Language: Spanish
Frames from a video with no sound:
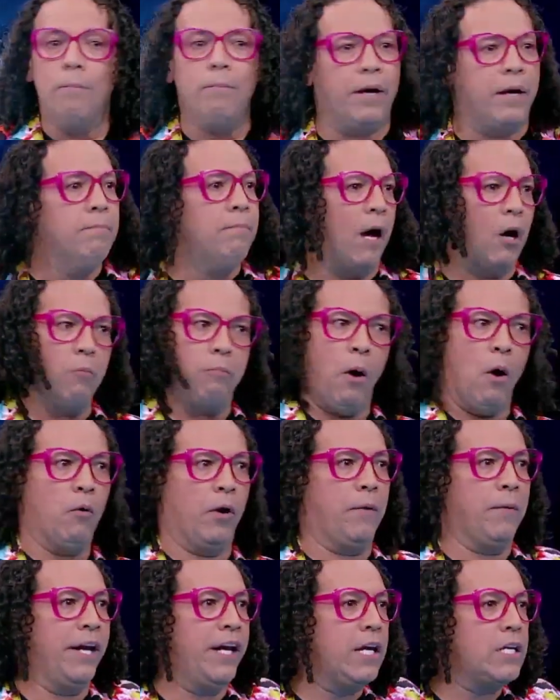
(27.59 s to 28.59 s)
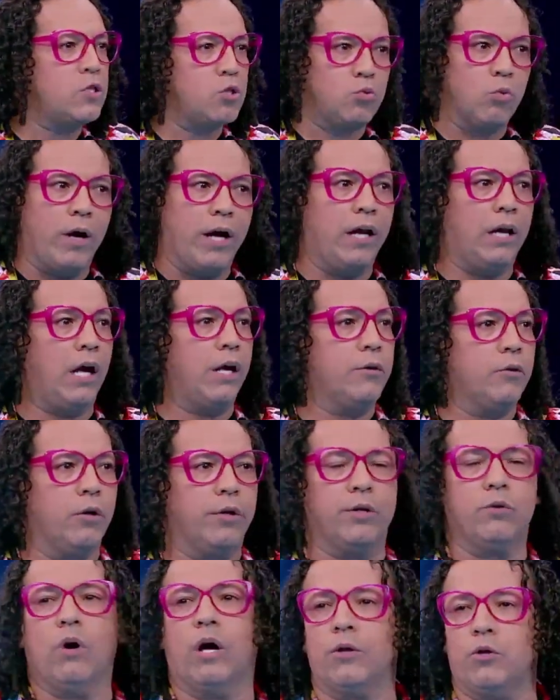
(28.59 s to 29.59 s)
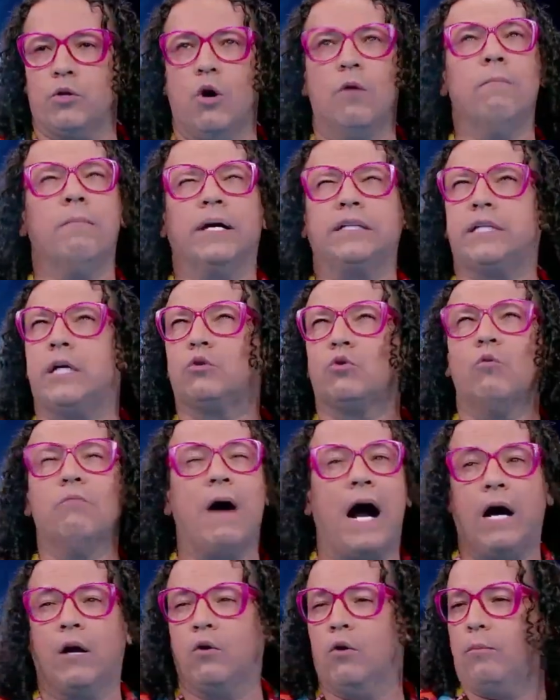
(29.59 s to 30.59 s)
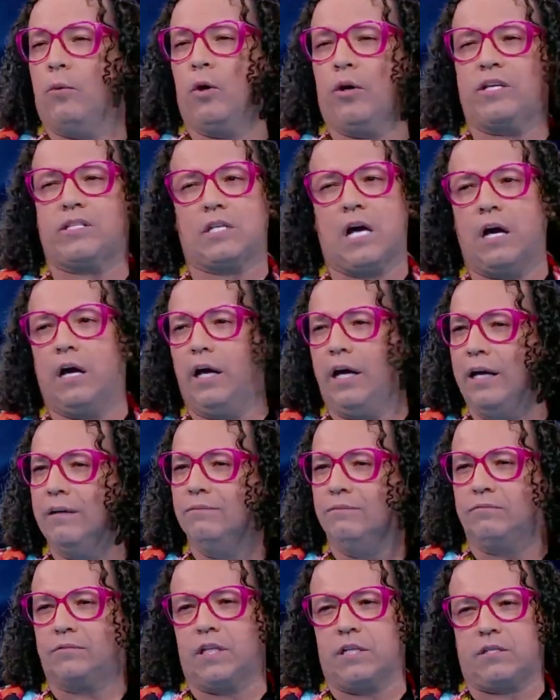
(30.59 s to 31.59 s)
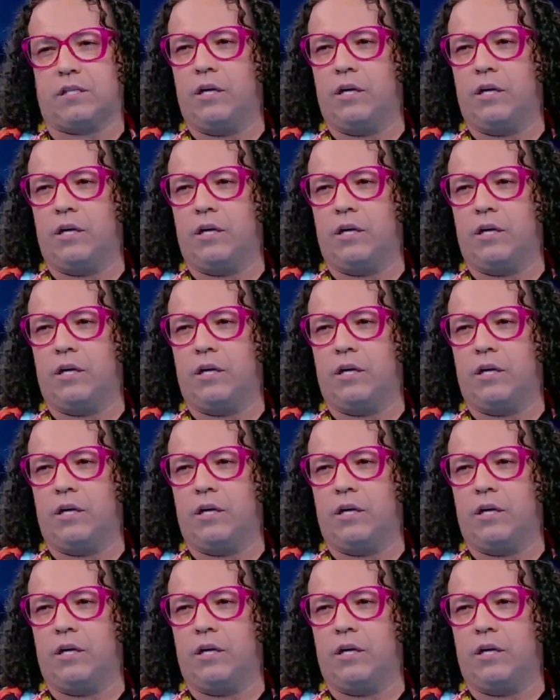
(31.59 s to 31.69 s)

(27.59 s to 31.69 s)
hombre es malo, pobre Venezuela, yo le digo a Dios, mete tu mano por esa gente,